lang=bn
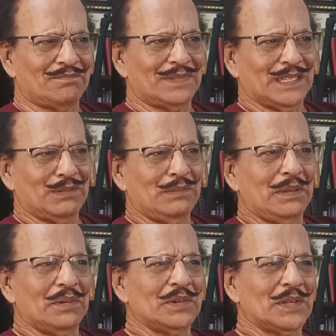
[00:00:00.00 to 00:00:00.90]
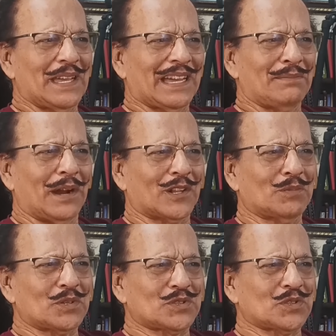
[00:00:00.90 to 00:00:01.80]
পৃথিবীর বিভিন্ন জায়গায়
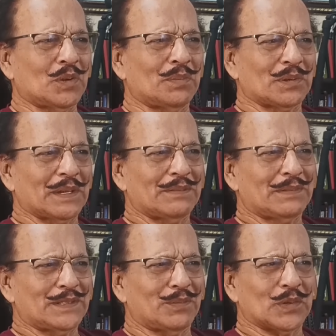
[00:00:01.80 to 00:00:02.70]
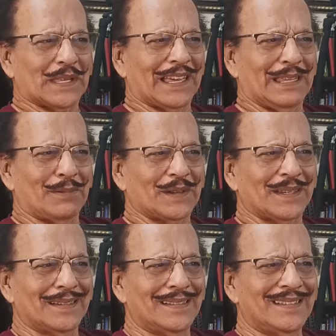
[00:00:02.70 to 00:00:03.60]
ভারতবর্ষ সম্পর্কে কিছু বলতে গেলে পরে
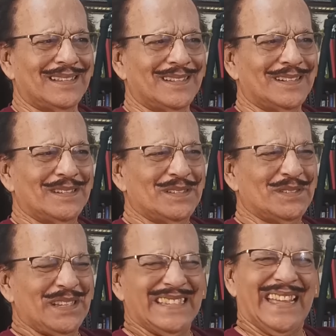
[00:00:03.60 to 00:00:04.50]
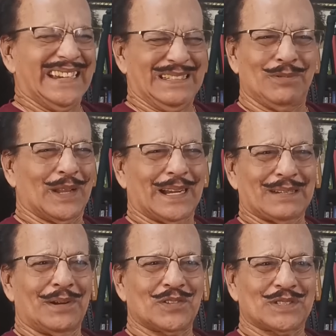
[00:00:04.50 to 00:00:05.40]
ওই নেংটি পড়া
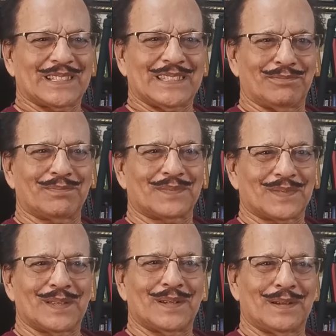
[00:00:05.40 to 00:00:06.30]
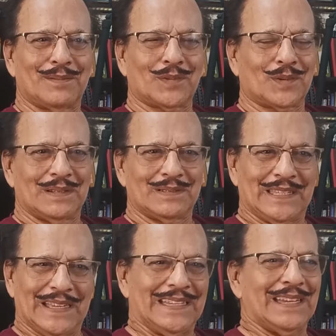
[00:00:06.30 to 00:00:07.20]
একটা মানুষকে
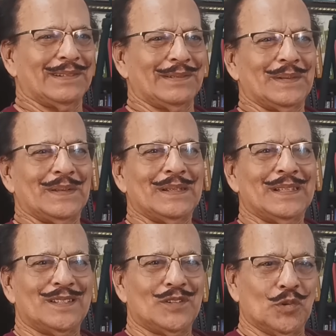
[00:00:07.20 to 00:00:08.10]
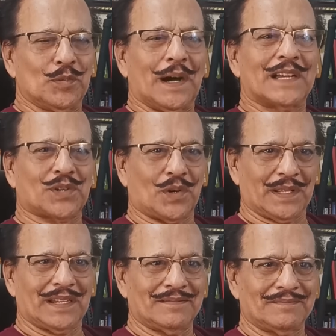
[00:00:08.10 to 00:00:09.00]
দেখিয়ে উপহাস
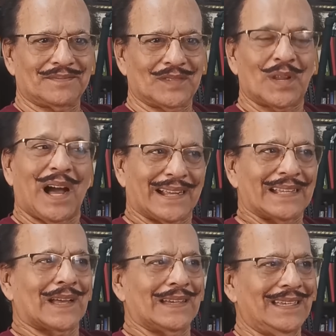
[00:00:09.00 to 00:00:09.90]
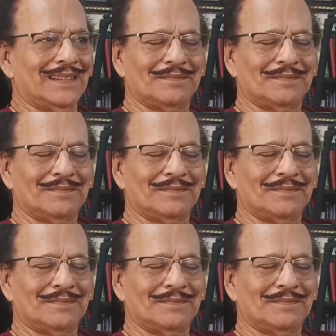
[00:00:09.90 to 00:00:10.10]
করেন ওরা আঁকে তাই